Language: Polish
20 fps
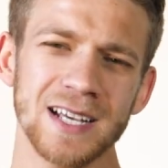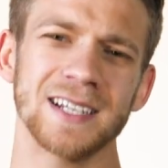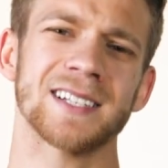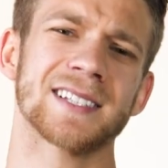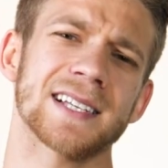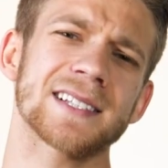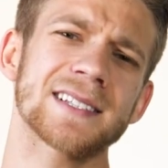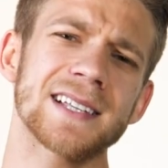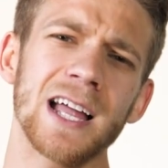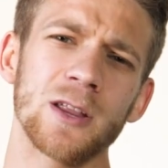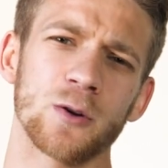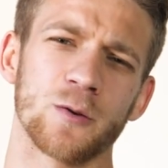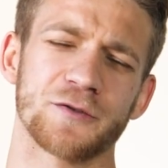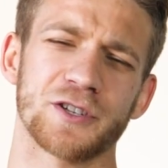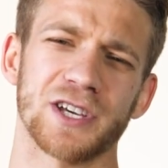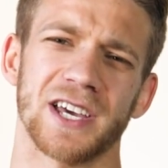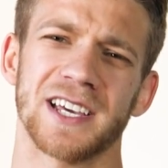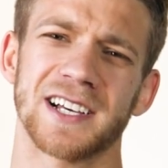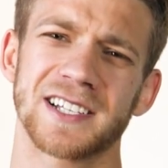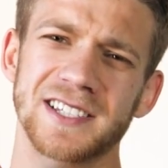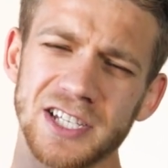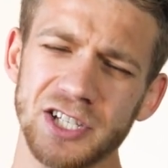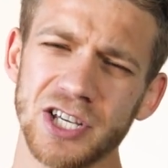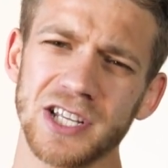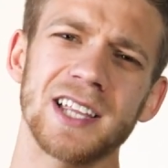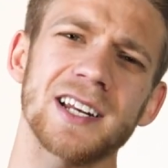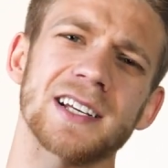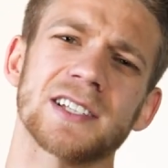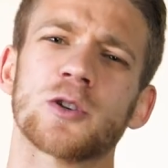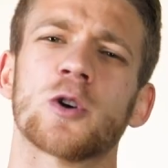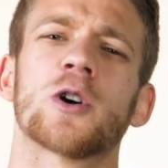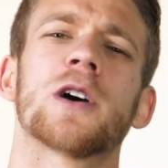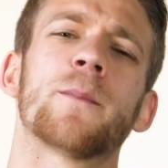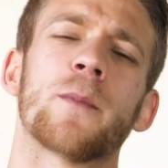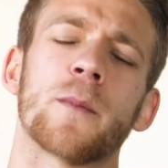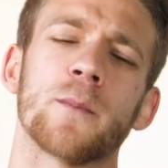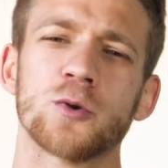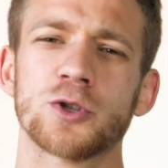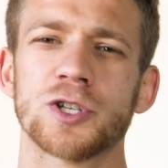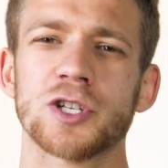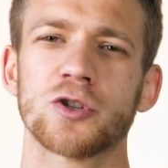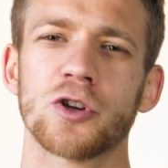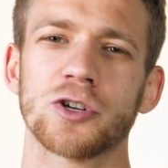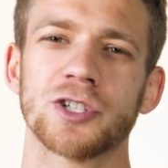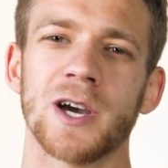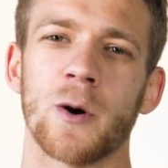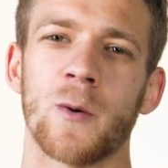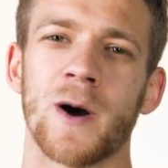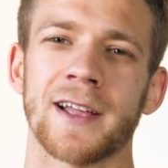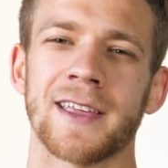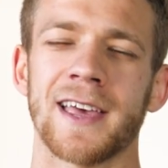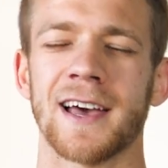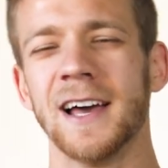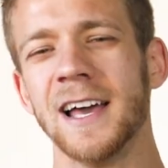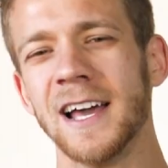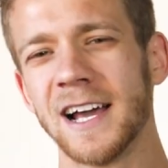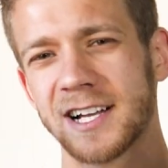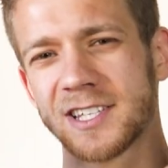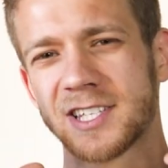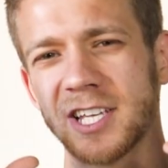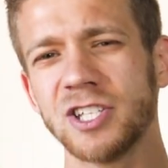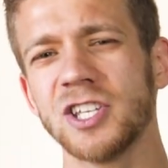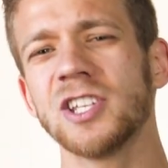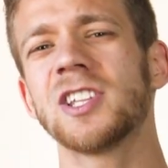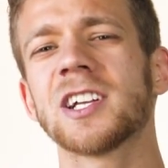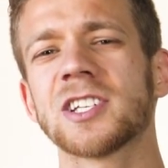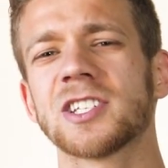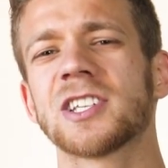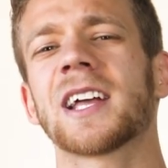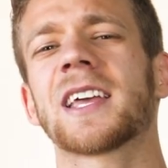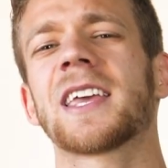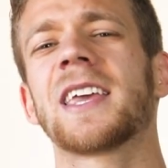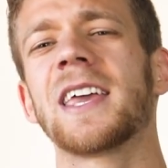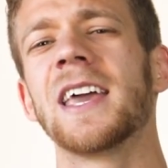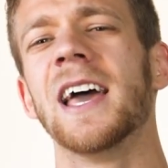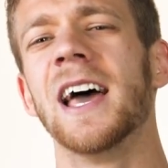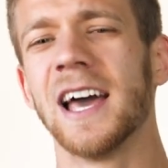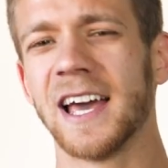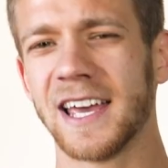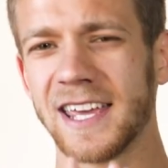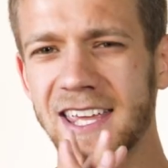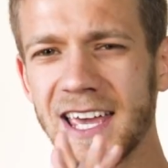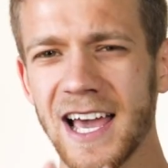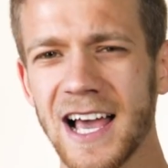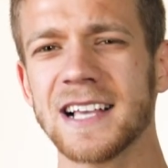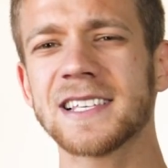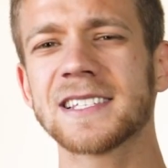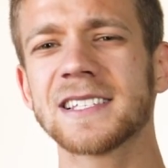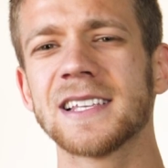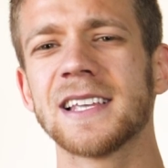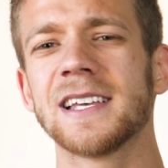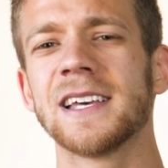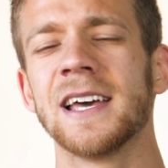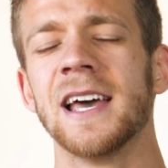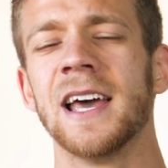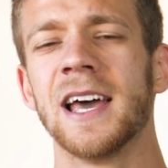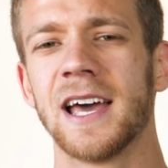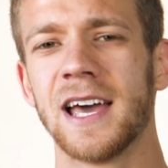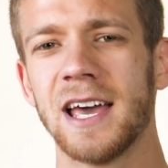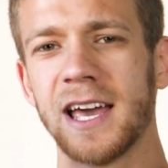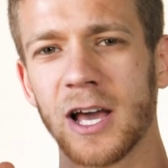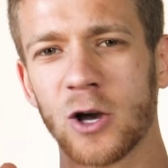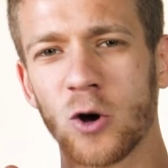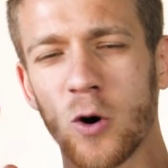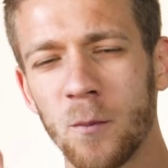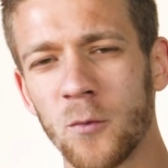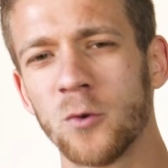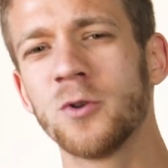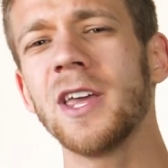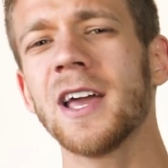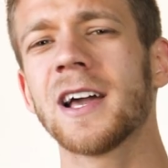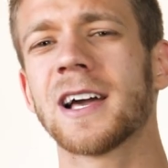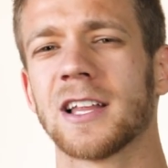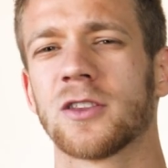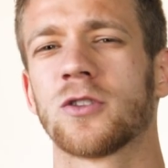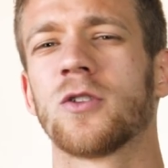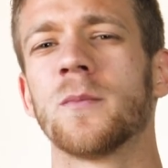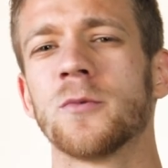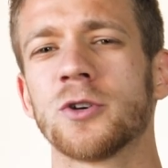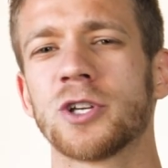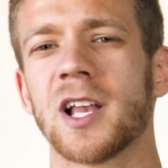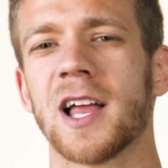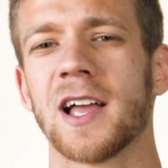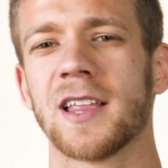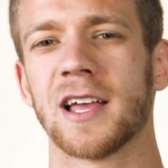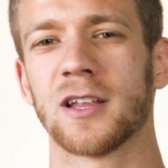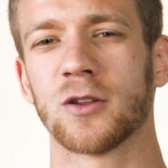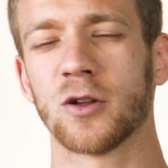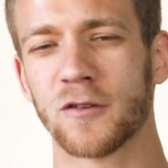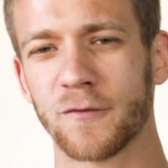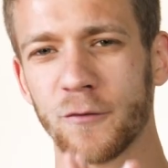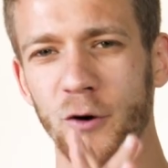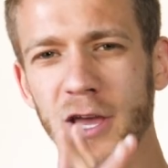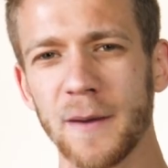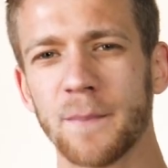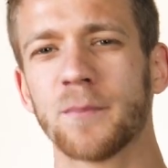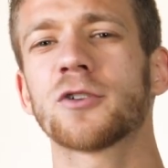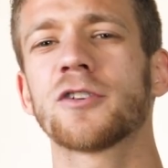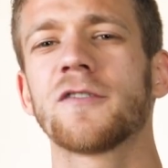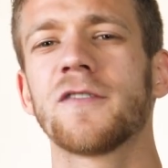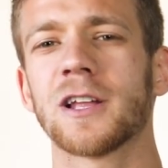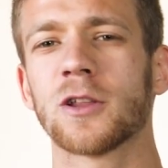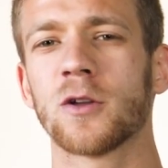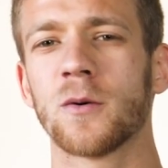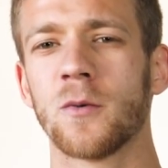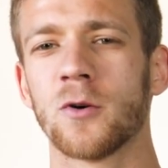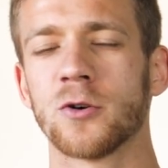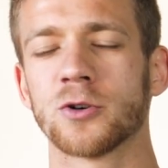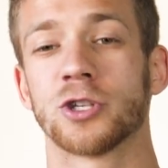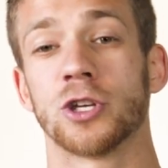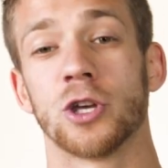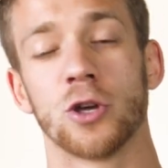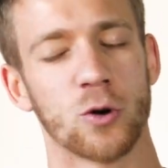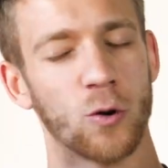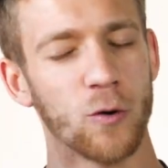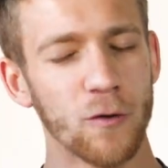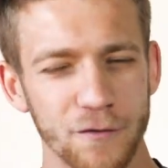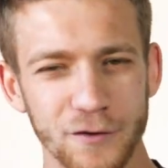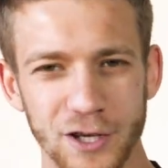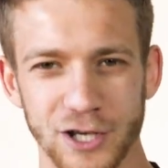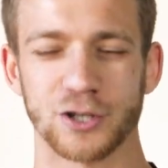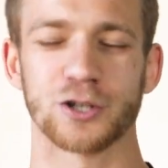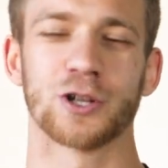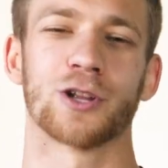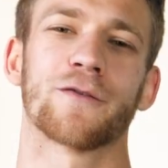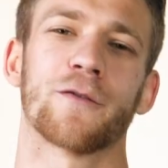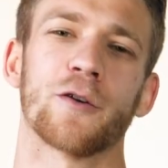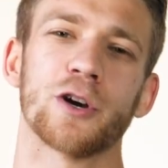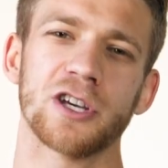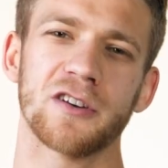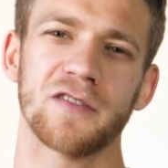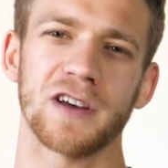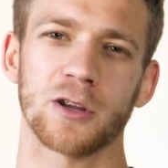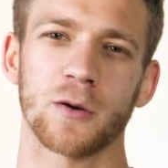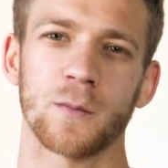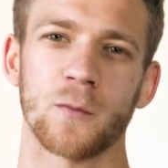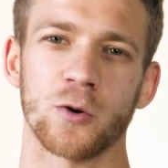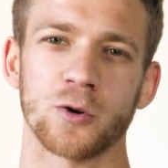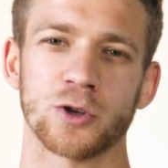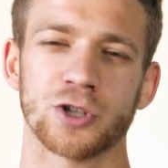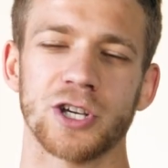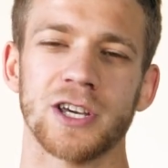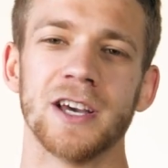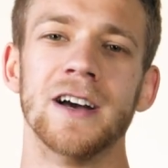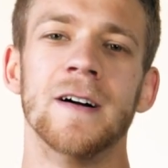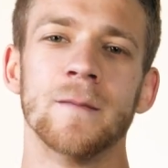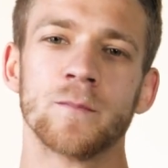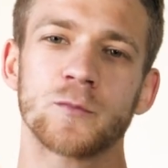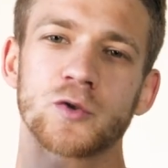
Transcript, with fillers: Zastanów się i chcę Cię teraz trochę pobudzić do działania. Chcę Ci dać taki jasny e, komunikat do myślenia, do Twojej podświadomości, również do Twojej świadomości,